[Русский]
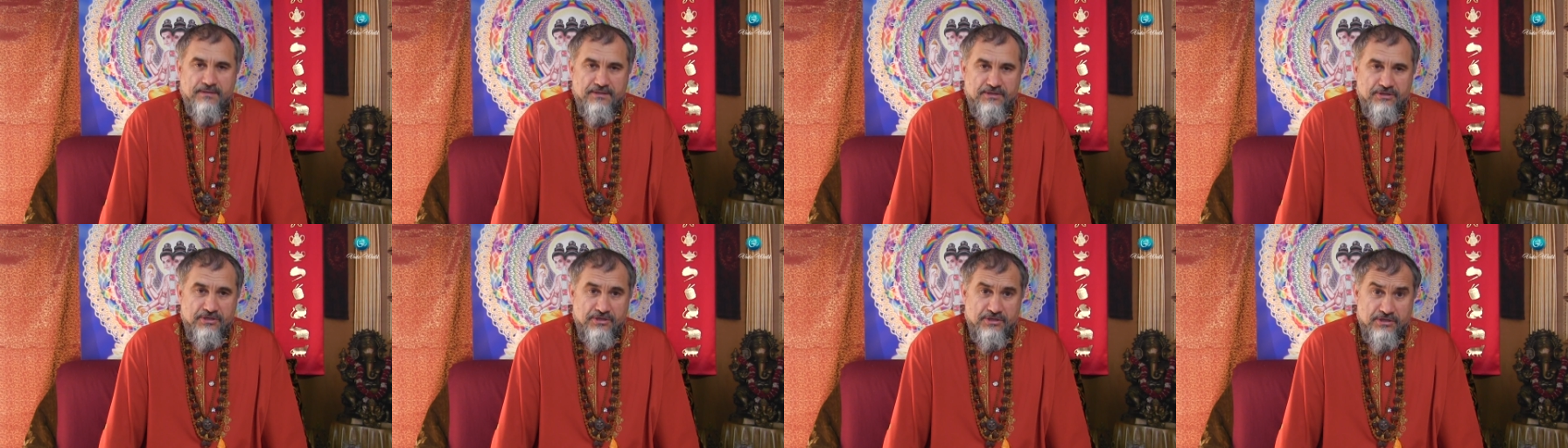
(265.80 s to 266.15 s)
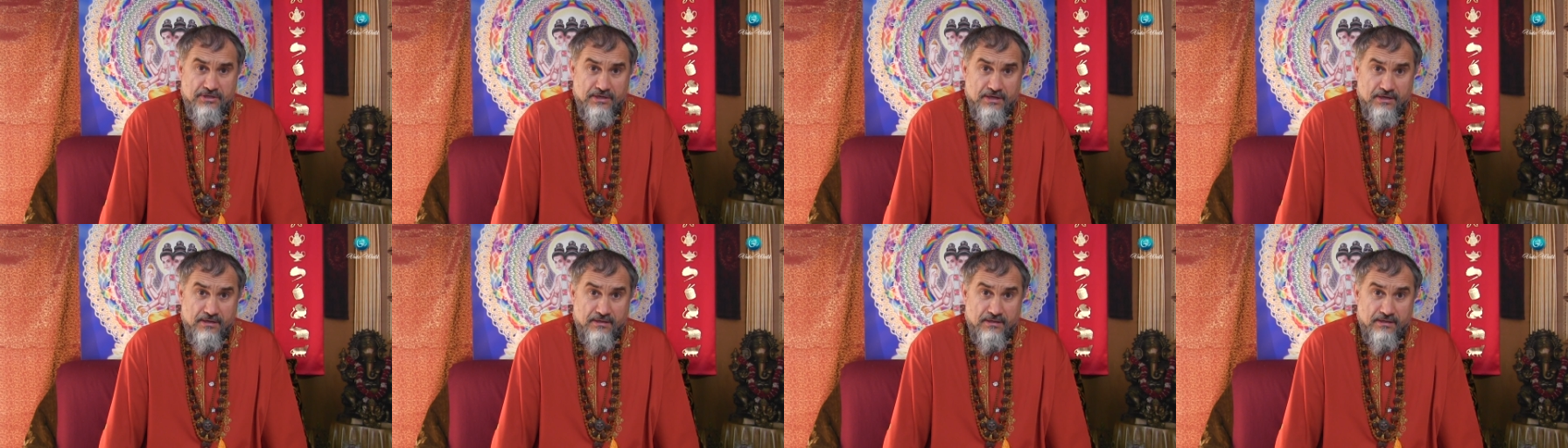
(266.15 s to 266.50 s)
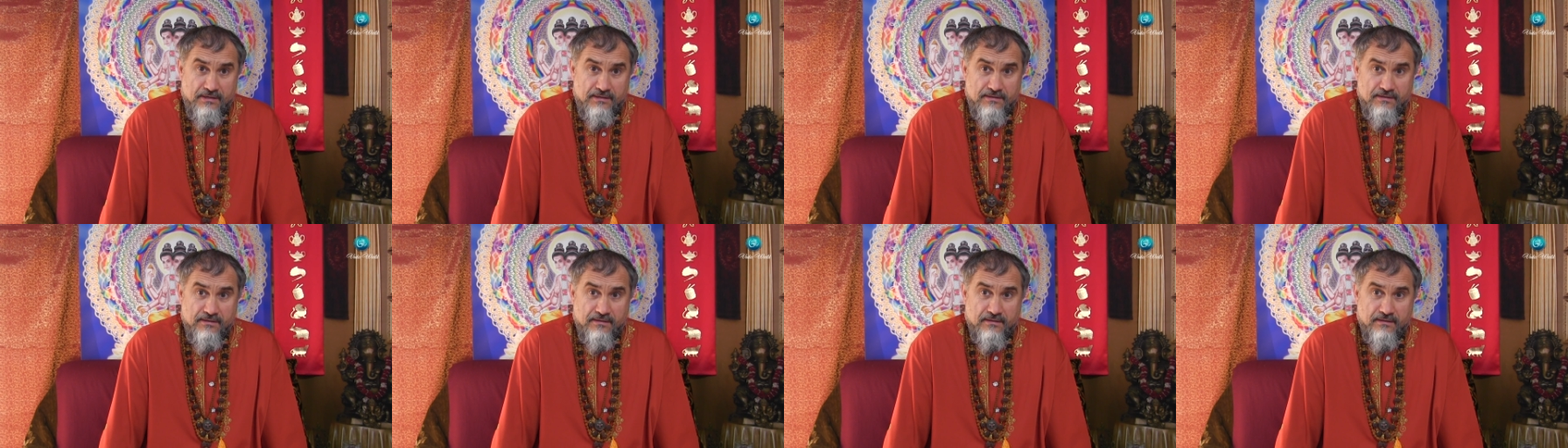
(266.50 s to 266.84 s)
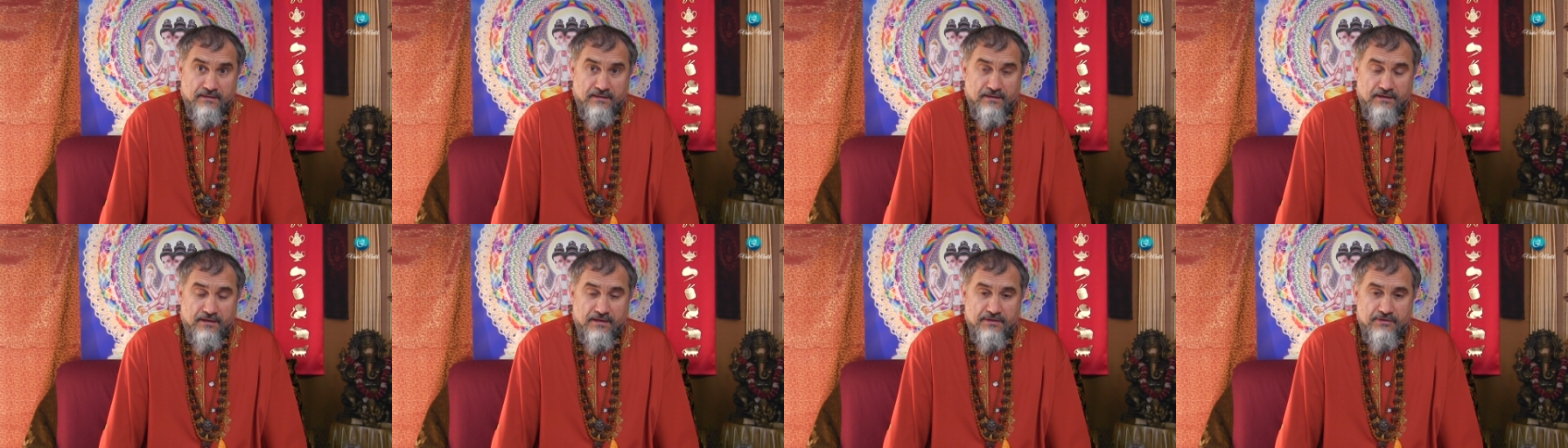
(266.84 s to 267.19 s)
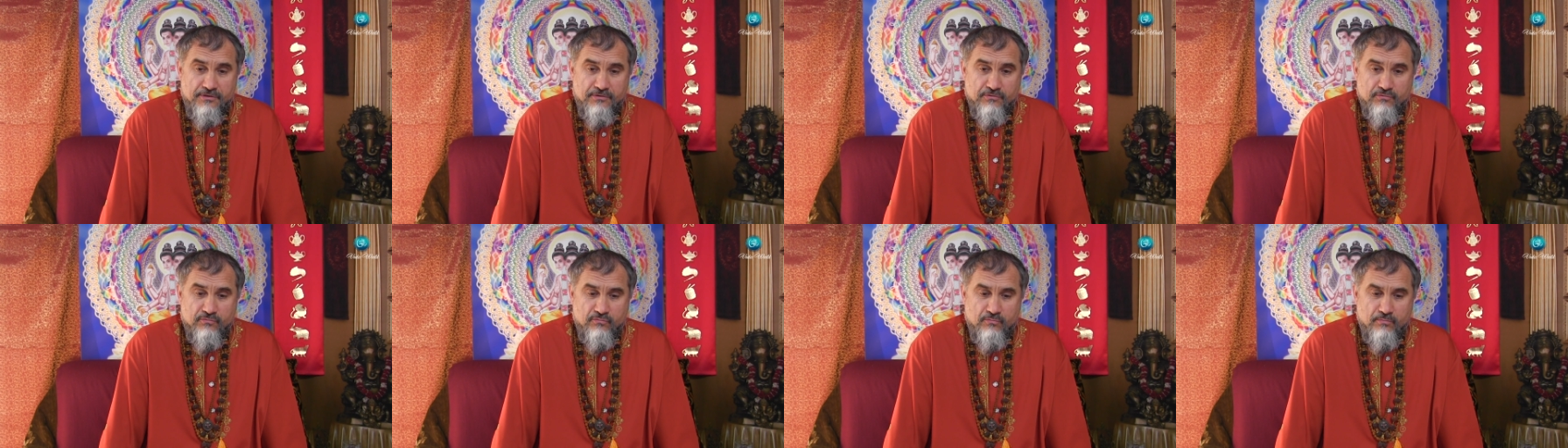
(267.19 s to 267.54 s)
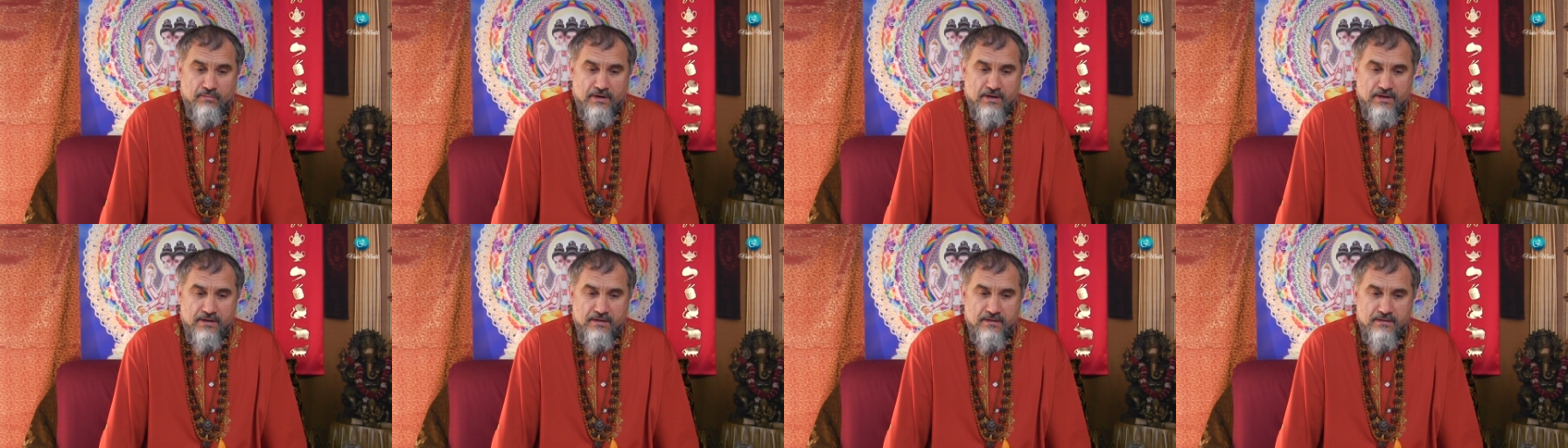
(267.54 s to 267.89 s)
очищении тела, речи,
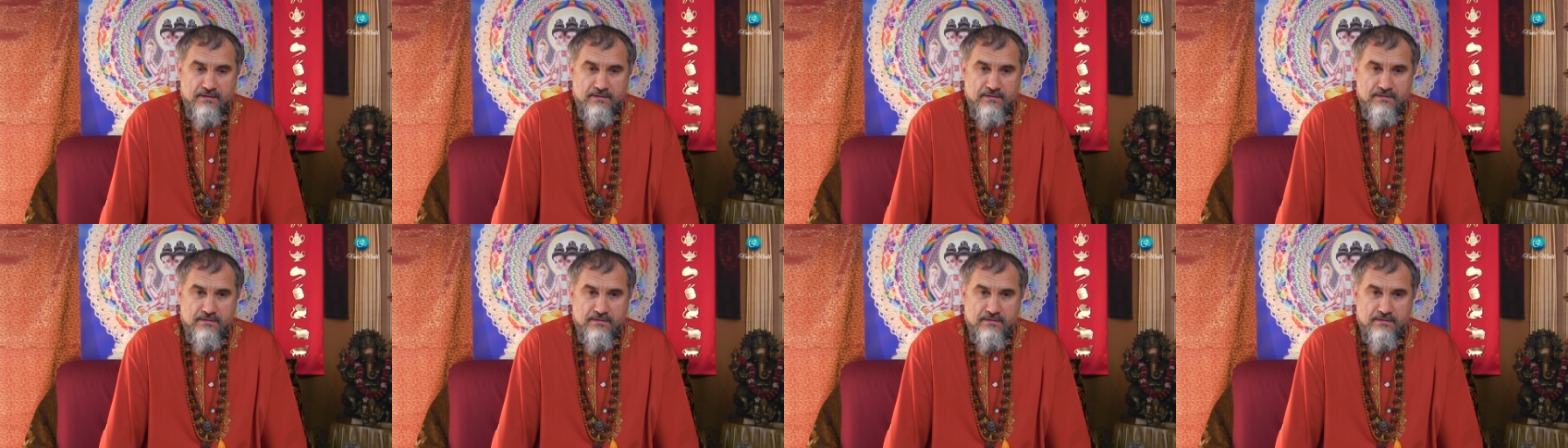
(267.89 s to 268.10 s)
ума,